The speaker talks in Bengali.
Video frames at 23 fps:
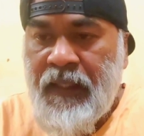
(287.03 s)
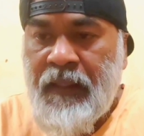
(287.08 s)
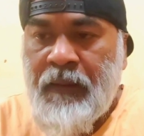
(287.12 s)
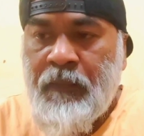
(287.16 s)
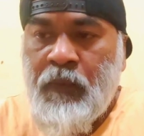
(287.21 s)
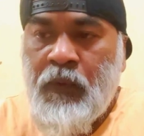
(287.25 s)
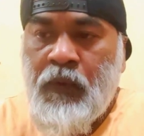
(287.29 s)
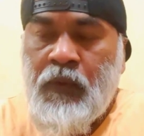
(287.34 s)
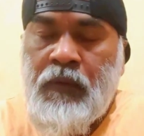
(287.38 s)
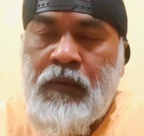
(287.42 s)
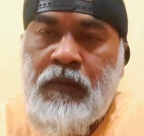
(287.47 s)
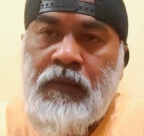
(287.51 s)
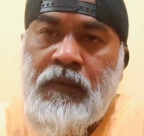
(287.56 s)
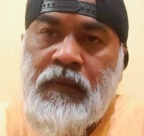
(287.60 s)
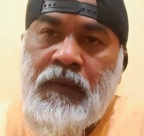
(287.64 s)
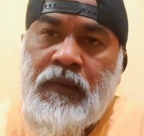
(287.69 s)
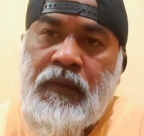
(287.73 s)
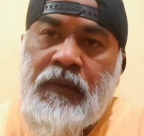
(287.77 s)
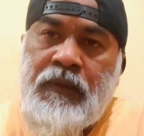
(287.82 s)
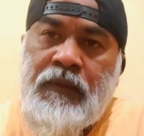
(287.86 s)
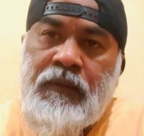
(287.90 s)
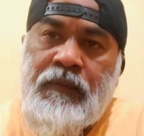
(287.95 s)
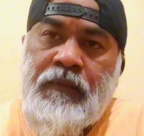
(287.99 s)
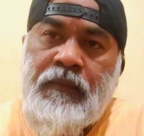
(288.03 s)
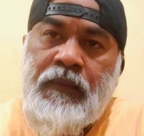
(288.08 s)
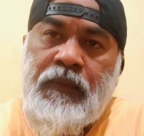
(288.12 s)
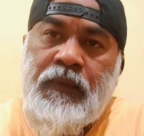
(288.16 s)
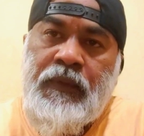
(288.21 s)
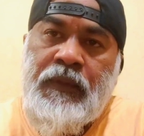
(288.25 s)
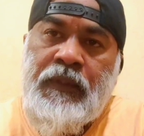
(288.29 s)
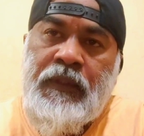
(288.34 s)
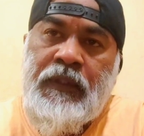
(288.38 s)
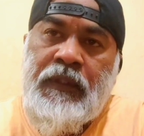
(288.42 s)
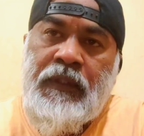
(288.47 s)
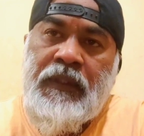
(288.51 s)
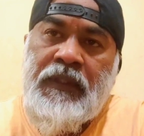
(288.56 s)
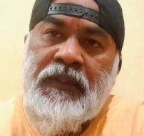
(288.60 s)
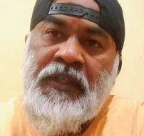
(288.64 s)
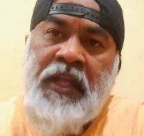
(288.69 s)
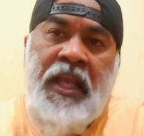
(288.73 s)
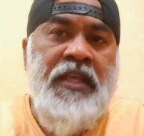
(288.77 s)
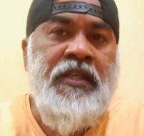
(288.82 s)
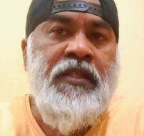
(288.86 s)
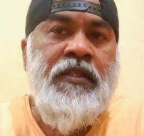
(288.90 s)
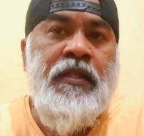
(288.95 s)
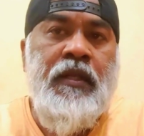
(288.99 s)
এবং ওই
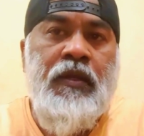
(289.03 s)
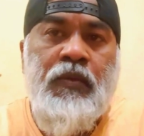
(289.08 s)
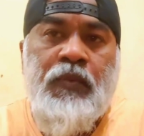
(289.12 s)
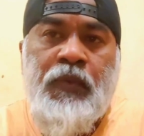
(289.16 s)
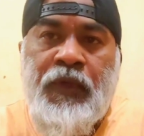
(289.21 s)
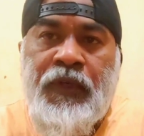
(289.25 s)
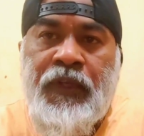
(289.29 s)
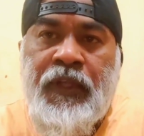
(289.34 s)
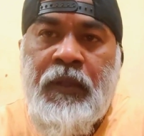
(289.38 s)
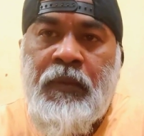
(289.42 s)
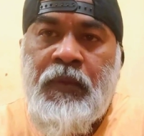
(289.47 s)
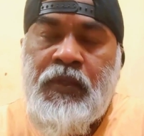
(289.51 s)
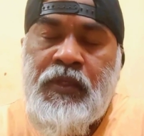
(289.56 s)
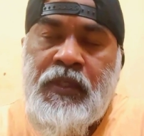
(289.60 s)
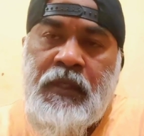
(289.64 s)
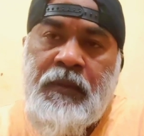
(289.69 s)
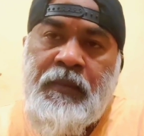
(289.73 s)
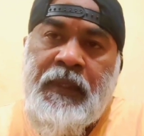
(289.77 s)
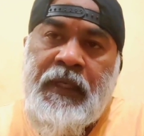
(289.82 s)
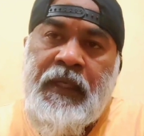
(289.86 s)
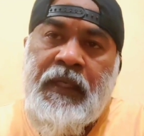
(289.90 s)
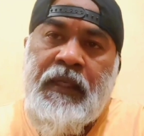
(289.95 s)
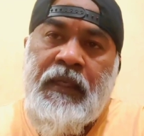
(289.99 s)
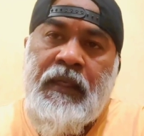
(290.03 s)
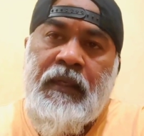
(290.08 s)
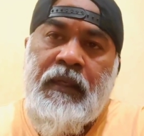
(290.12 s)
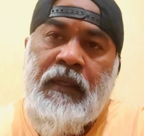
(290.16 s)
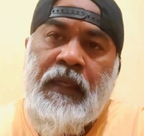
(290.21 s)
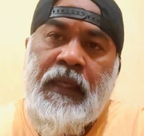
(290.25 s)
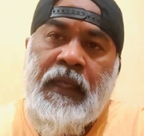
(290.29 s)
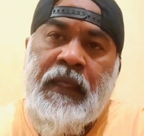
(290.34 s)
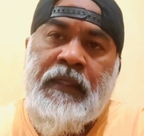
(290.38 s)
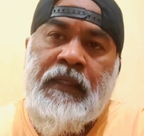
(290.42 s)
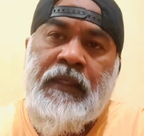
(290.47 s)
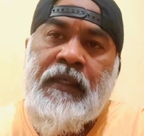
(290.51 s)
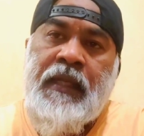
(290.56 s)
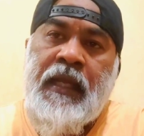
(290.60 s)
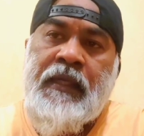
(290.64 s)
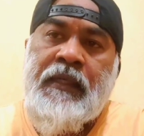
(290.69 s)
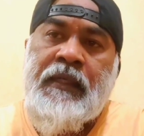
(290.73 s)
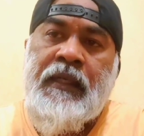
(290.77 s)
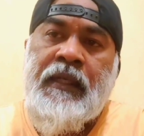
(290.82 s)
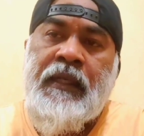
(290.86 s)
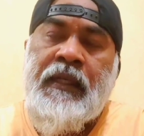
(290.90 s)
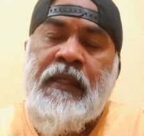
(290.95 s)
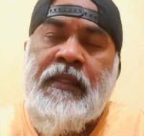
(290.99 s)
টেস্টের উপর নির্ভরশীল মানে একটা
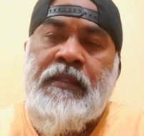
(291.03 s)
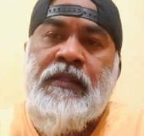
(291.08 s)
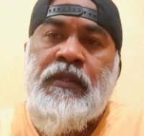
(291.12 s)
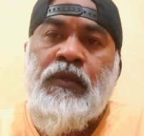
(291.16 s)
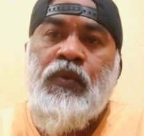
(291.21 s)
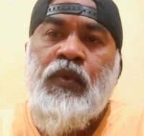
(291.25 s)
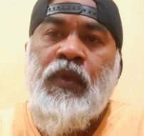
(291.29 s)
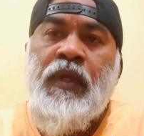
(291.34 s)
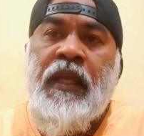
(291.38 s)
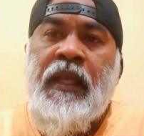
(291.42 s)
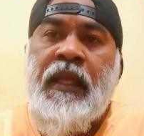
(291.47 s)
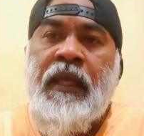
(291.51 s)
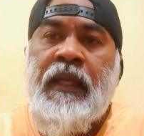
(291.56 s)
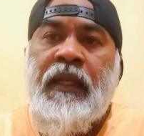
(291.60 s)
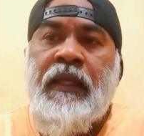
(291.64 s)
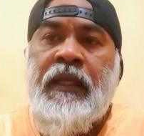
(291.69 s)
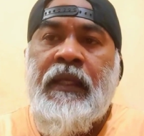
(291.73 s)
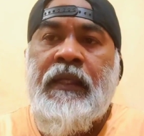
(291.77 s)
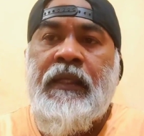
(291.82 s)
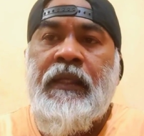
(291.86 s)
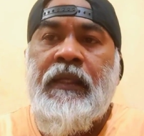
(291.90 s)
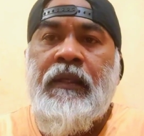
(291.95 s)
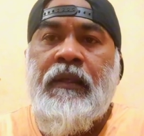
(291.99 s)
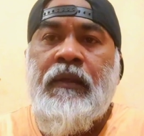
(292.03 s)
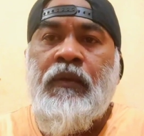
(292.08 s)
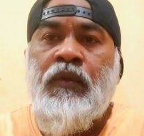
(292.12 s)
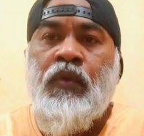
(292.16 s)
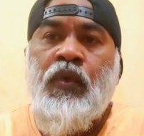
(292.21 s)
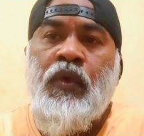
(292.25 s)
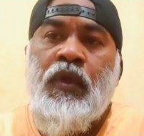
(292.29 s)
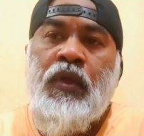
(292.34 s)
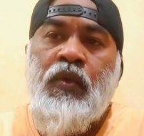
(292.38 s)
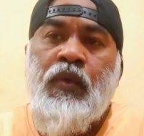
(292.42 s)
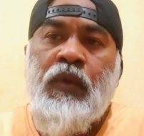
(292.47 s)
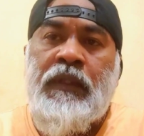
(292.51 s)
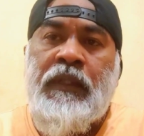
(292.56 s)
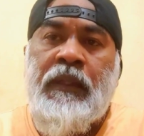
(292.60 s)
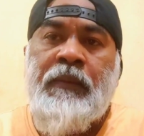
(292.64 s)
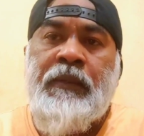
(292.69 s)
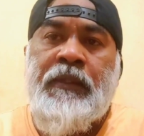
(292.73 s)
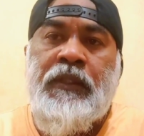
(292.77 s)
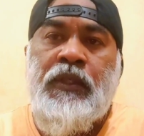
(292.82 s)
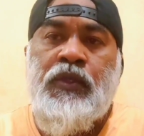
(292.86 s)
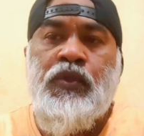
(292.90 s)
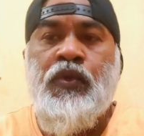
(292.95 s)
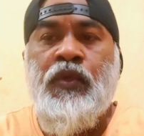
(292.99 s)
ডাক্তারের কাছে রুগী গেলে রুগীর
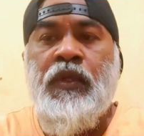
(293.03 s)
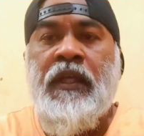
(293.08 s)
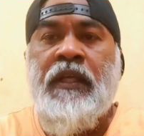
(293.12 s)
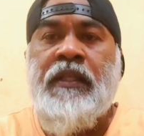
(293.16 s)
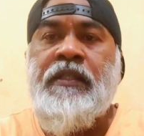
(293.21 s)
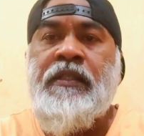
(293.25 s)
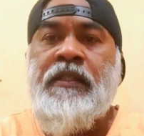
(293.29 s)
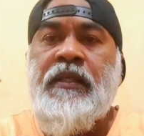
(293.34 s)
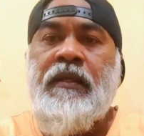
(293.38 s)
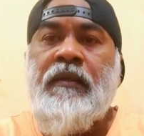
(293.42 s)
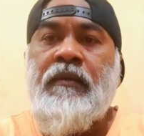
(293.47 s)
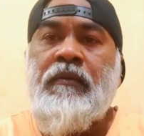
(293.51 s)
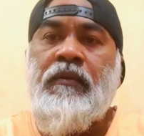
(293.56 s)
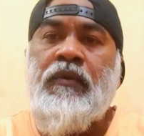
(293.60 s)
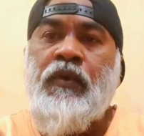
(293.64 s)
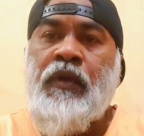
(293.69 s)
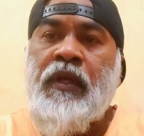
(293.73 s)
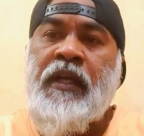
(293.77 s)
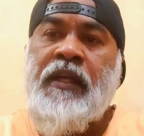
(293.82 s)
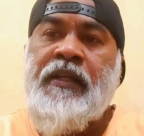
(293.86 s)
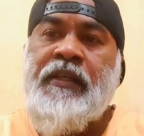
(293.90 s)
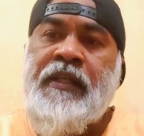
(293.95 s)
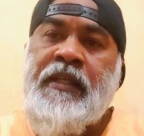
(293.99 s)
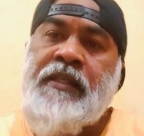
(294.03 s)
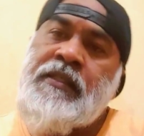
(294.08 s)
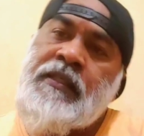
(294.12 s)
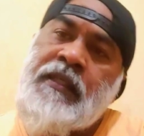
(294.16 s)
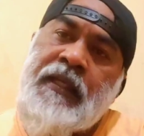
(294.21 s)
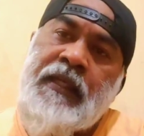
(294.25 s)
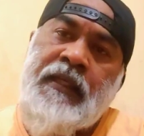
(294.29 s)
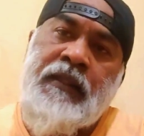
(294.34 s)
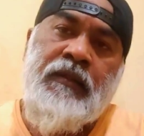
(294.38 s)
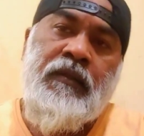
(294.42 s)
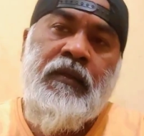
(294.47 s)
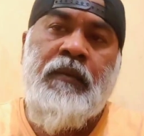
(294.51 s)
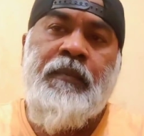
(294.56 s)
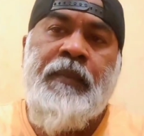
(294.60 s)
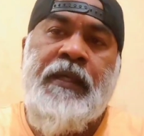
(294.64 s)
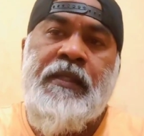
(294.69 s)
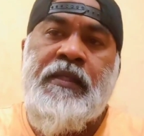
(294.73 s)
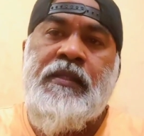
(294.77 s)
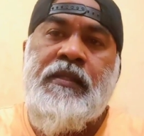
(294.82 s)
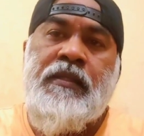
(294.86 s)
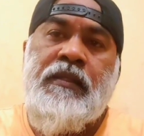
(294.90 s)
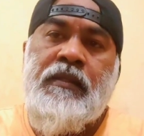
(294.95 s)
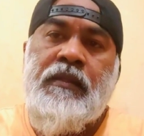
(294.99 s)
কথাবার্তা শুনে কটা টেস্ট লিখে দিল
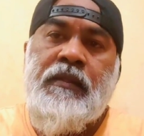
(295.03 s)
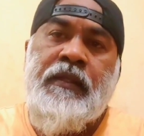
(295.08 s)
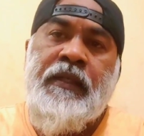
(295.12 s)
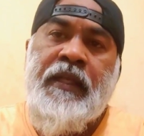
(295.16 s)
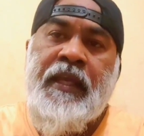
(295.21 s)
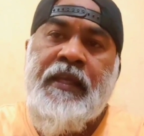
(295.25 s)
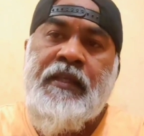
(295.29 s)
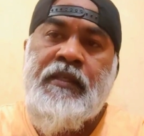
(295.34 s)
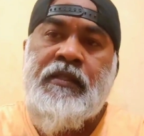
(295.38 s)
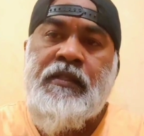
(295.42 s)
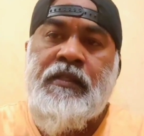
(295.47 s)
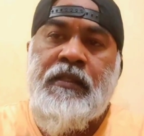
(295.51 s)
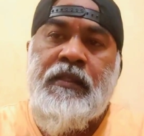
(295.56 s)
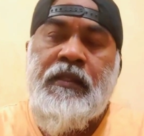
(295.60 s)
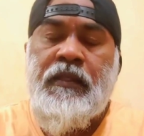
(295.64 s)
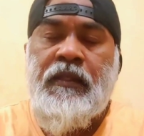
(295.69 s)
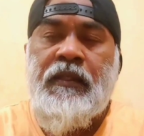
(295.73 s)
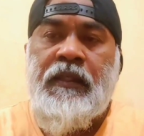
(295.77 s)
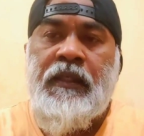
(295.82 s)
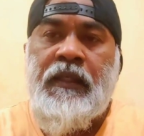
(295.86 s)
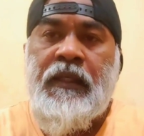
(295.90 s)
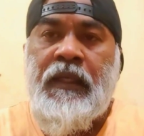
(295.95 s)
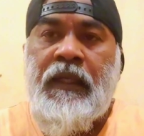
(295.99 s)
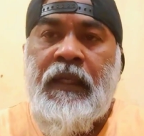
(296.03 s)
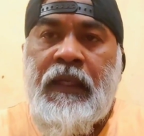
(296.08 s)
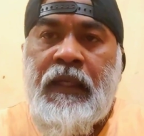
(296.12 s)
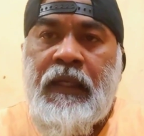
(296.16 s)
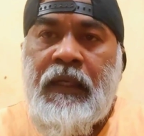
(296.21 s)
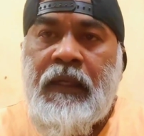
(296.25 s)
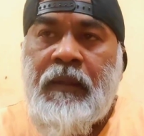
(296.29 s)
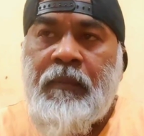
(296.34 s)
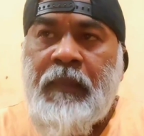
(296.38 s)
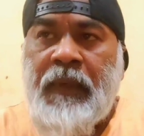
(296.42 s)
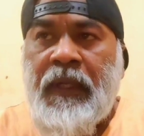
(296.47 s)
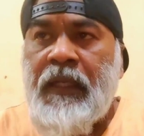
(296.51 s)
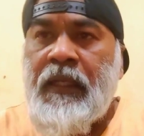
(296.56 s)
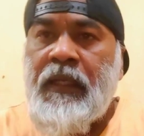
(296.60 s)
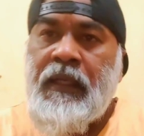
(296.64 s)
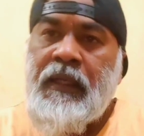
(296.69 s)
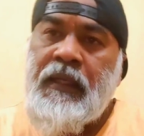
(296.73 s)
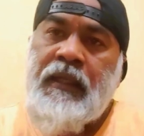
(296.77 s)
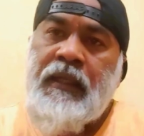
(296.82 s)
বাস নেক্সট মানে